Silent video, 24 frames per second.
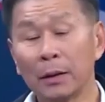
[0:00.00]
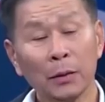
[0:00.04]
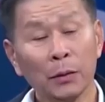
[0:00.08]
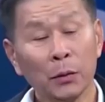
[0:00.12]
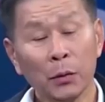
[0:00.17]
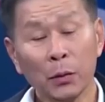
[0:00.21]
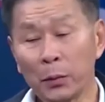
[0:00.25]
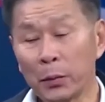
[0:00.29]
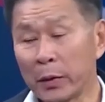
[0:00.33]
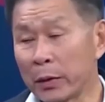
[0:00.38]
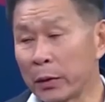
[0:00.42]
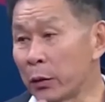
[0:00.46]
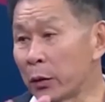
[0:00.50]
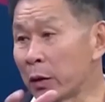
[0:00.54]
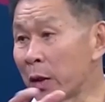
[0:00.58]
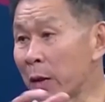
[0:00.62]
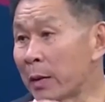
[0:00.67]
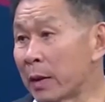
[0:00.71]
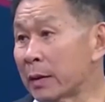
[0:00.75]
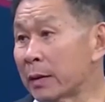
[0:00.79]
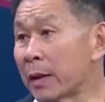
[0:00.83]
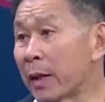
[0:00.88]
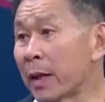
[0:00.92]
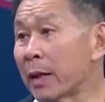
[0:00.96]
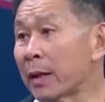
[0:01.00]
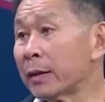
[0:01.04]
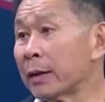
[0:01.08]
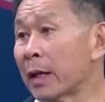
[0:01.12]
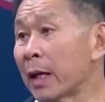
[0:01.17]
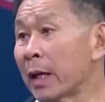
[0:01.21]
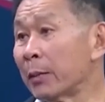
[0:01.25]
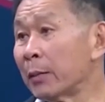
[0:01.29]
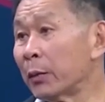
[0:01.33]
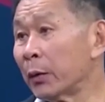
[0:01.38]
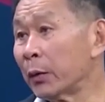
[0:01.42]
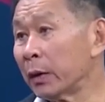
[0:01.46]
คุณประยุทธ์เข้ามาแทรกแซ
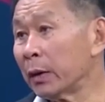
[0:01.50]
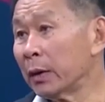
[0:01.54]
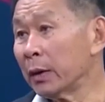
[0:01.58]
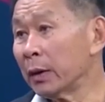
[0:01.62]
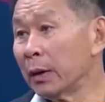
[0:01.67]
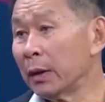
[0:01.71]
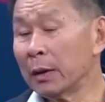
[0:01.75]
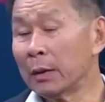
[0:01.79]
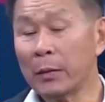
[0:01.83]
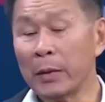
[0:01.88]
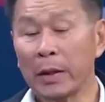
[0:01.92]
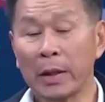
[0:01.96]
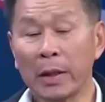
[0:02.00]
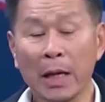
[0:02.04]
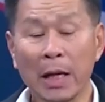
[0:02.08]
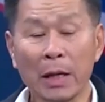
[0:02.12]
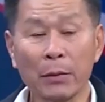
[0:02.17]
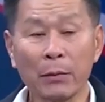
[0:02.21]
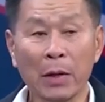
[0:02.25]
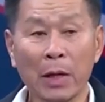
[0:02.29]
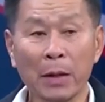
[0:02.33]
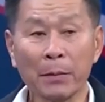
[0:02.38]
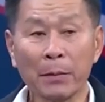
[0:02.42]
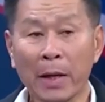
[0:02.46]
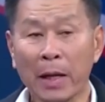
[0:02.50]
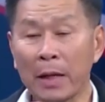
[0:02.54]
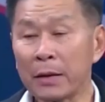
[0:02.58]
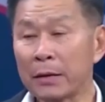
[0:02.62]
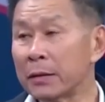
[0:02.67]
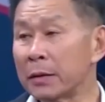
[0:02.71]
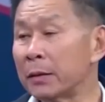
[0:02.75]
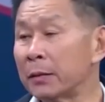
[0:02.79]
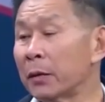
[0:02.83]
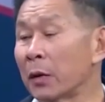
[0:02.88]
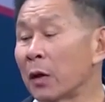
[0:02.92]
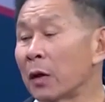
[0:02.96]
งหมด มีการวางแผน
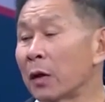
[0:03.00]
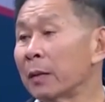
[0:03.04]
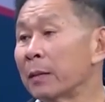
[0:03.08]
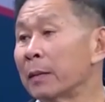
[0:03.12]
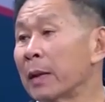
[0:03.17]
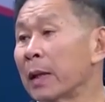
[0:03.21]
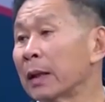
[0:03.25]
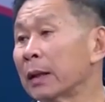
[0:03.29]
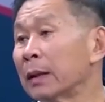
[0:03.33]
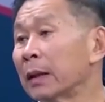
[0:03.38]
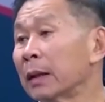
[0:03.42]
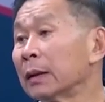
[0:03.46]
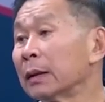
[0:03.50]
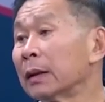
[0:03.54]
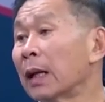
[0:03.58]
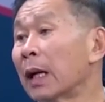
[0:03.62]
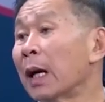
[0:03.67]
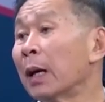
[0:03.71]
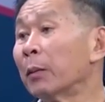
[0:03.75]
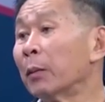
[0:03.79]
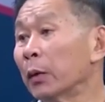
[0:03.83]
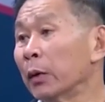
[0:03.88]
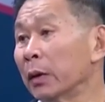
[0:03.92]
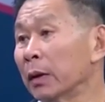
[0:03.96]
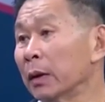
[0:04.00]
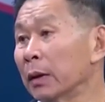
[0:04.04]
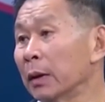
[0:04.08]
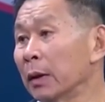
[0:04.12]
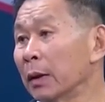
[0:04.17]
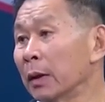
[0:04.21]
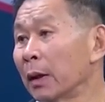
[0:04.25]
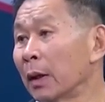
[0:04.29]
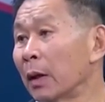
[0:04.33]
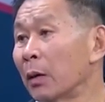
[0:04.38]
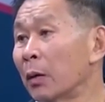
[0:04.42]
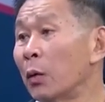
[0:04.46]
สืบทอดอำนาจต่าง ๆ หมด
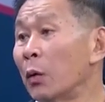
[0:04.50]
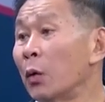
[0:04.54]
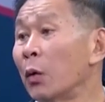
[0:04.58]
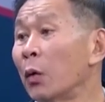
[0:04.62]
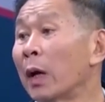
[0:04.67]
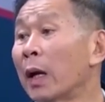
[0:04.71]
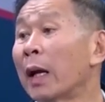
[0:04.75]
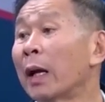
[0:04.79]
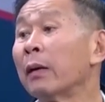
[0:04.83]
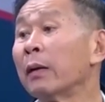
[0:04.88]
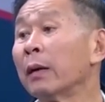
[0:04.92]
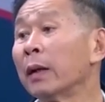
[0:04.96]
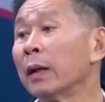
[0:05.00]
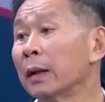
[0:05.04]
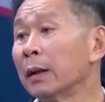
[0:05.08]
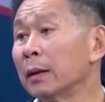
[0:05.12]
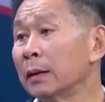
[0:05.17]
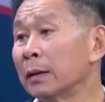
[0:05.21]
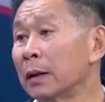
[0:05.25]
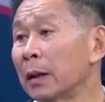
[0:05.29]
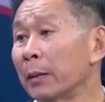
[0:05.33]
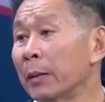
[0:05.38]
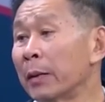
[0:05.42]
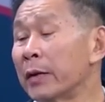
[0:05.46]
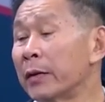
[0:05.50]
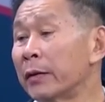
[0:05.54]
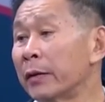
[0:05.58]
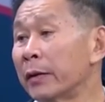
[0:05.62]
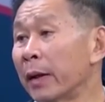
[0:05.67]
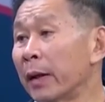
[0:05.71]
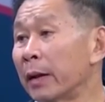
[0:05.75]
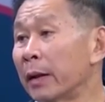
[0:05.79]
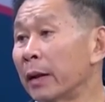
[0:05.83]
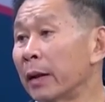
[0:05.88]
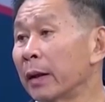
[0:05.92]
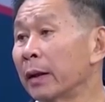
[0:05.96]
เขารู้กันแล้วนะอย่าไปเส
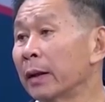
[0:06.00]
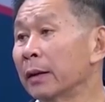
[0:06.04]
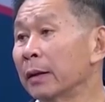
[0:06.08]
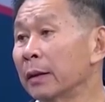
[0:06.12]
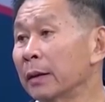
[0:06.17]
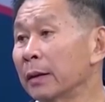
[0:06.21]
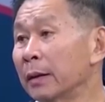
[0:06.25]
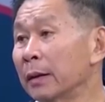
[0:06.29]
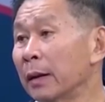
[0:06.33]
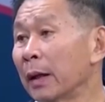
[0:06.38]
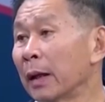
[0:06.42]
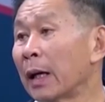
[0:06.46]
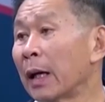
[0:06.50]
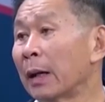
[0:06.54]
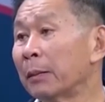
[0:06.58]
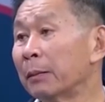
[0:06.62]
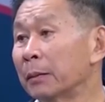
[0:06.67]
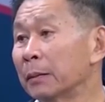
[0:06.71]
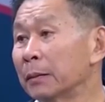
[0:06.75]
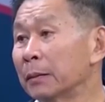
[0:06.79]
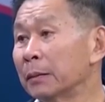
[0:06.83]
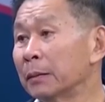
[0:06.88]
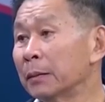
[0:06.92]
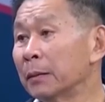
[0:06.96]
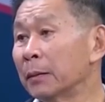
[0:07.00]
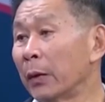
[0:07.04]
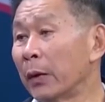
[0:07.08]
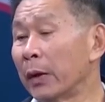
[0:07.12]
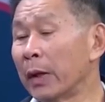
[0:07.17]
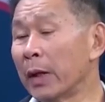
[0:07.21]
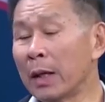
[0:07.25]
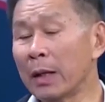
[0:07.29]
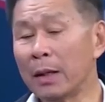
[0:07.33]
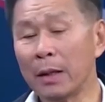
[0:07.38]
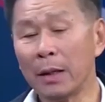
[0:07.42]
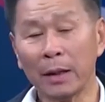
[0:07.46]
ดเลยนะครับ เพราะฉะ
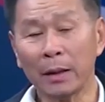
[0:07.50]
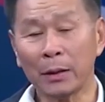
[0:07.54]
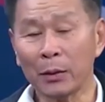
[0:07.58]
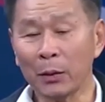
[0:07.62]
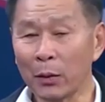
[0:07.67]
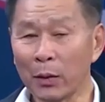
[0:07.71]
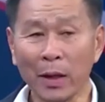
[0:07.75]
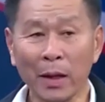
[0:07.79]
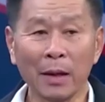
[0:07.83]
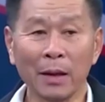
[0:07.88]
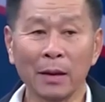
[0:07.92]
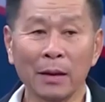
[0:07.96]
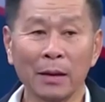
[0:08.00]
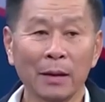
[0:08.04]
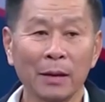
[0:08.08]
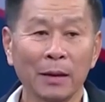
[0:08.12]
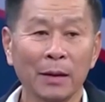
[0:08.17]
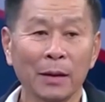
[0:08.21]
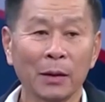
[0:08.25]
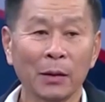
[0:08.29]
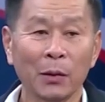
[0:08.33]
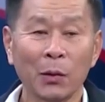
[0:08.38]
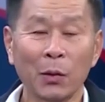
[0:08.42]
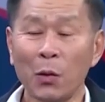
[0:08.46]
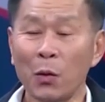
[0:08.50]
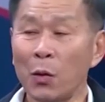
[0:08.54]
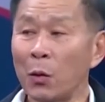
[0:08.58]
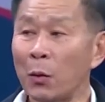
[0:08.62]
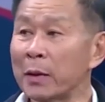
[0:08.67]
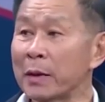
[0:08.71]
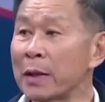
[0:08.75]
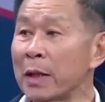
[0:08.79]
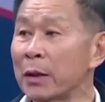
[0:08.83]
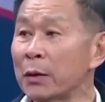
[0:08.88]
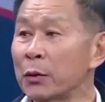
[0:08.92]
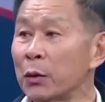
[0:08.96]
นั้นไอ้ตรงเนี้ยกหกป
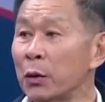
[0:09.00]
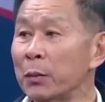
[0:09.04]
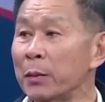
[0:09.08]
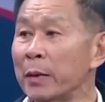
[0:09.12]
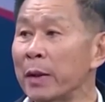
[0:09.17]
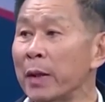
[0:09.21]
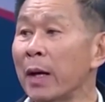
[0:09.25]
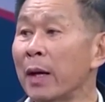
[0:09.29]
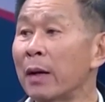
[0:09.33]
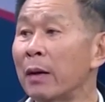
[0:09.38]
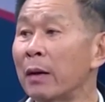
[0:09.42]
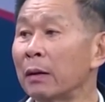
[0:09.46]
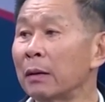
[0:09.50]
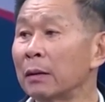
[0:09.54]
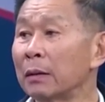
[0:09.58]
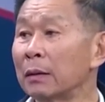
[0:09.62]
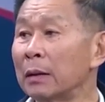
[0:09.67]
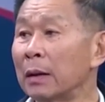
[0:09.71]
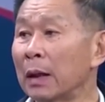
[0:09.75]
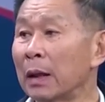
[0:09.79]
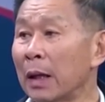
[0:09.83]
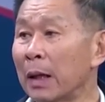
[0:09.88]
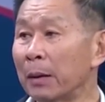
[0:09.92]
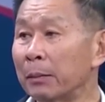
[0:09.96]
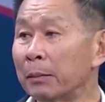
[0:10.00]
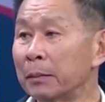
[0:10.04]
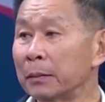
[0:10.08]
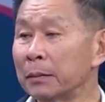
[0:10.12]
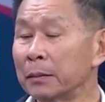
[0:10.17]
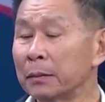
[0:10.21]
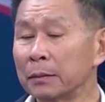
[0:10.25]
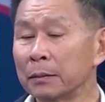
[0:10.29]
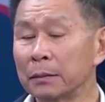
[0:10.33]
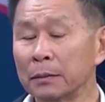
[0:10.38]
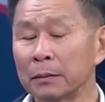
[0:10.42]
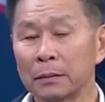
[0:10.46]
ระชาชนไม่ได้หรอกนะครับ
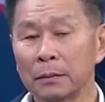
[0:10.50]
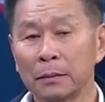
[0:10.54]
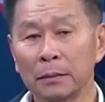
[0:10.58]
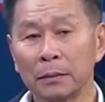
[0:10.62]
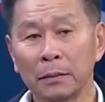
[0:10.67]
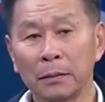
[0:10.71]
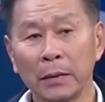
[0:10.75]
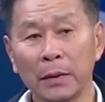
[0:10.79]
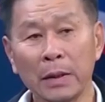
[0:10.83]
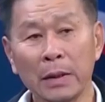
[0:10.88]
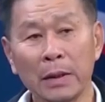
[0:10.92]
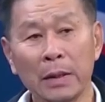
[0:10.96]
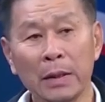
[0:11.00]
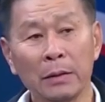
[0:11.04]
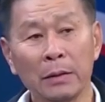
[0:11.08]
เพราะฉะนั้นใน